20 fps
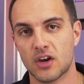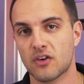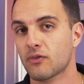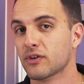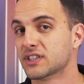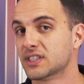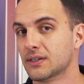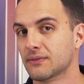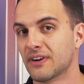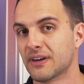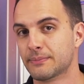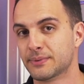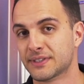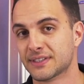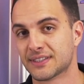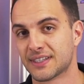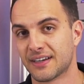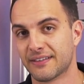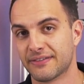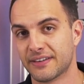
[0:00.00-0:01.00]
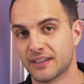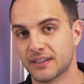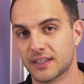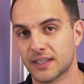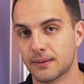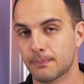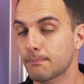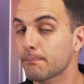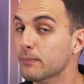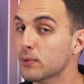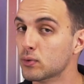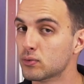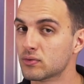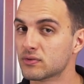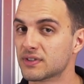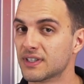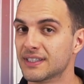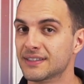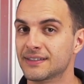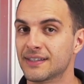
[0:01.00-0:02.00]
você vai precisar vender
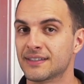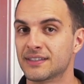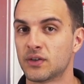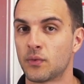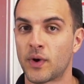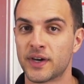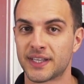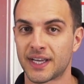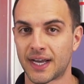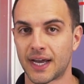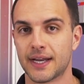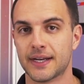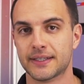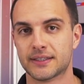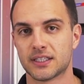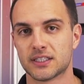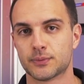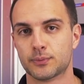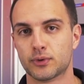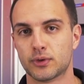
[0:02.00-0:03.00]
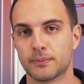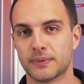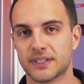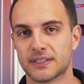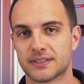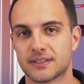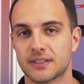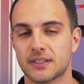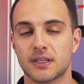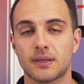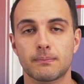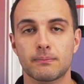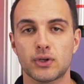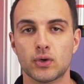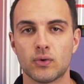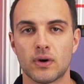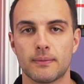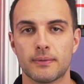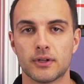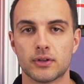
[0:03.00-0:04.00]
1.250 canetas por mês e
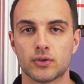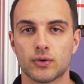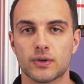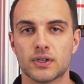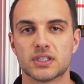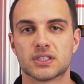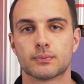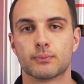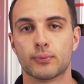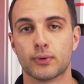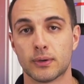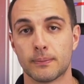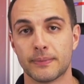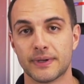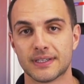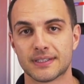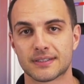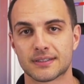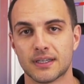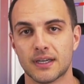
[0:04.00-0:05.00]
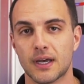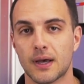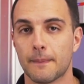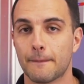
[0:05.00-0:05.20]
1.000 abridores por mês